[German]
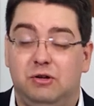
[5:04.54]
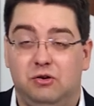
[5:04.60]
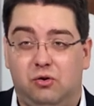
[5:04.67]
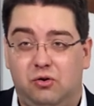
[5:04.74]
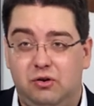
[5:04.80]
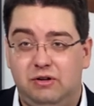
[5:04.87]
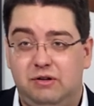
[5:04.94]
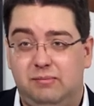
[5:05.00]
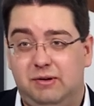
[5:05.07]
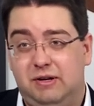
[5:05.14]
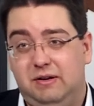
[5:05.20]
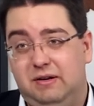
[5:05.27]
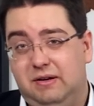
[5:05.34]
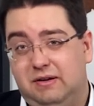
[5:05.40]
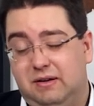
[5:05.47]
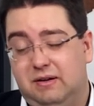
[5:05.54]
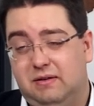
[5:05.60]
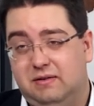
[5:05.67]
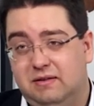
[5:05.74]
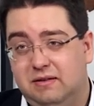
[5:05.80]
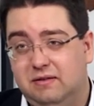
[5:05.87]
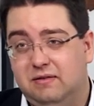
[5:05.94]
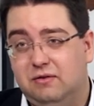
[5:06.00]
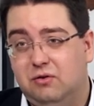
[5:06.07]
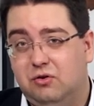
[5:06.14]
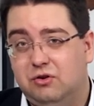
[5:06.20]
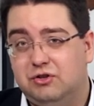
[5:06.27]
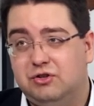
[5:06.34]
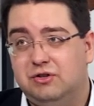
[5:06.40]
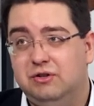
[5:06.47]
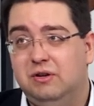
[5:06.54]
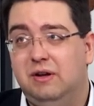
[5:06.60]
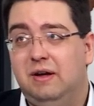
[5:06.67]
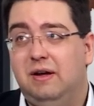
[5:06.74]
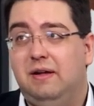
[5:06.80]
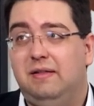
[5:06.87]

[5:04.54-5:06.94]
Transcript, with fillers: ich heute bei den niedrigen Zinskosten